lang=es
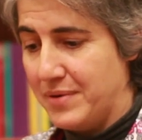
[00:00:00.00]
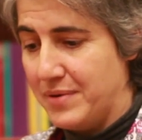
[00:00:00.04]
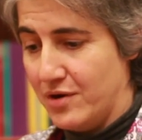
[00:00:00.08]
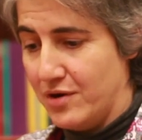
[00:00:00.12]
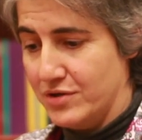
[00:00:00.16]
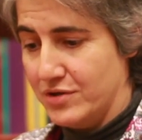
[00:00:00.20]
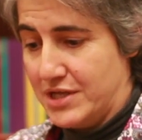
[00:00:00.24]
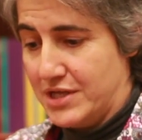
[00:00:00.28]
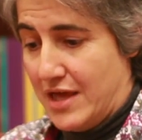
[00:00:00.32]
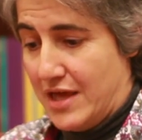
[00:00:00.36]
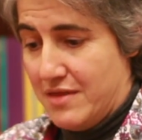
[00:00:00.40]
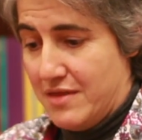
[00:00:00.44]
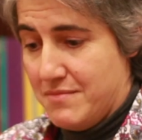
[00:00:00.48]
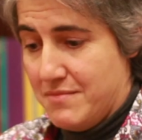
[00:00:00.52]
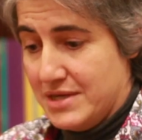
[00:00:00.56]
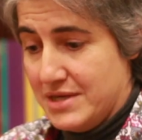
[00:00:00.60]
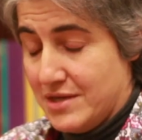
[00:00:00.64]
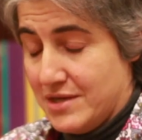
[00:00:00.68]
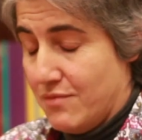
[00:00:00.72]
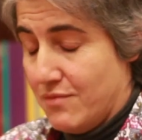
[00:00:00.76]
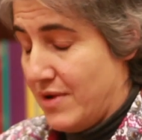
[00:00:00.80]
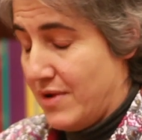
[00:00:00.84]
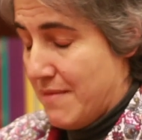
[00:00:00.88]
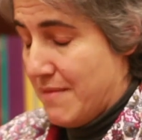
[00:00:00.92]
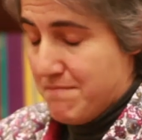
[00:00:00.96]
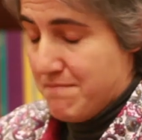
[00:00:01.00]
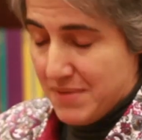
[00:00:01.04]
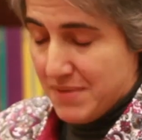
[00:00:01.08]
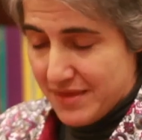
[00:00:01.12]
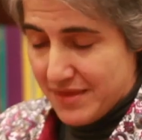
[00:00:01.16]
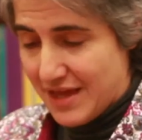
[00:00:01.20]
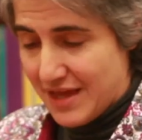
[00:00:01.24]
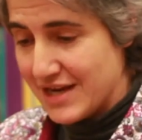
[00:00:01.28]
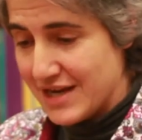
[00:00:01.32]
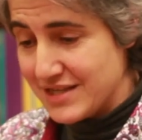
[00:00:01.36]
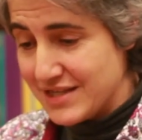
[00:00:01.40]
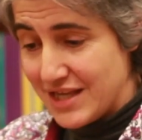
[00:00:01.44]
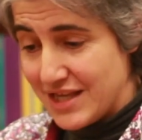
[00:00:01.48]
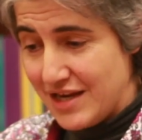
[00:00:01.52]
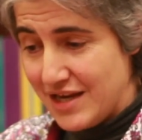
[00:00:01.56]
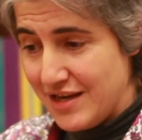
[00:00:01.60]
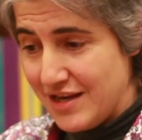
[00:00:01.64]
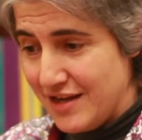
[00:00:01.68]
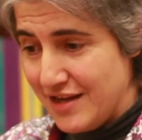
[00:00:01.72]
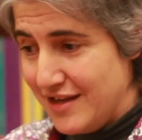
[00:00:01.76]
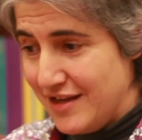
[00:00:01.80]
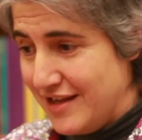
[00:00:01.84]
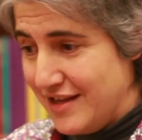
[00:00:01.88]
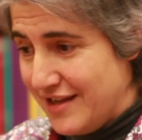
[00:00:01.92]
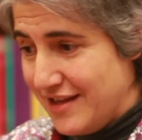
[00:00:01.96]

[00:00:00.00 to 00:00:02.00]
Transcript: Pero es que además, aunque empezara sin,